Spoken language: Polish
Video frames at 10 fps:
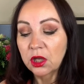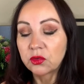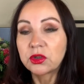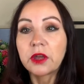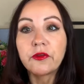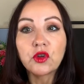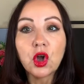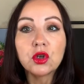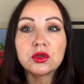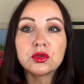tutaj w
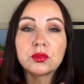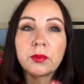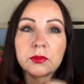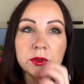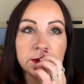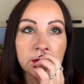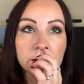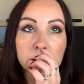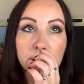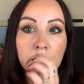końcu po
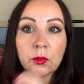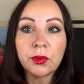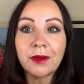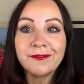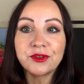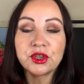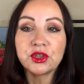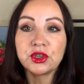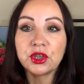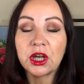miesiącu, go kupiłam
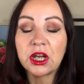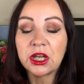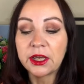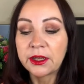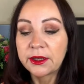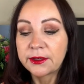wcześniej, ale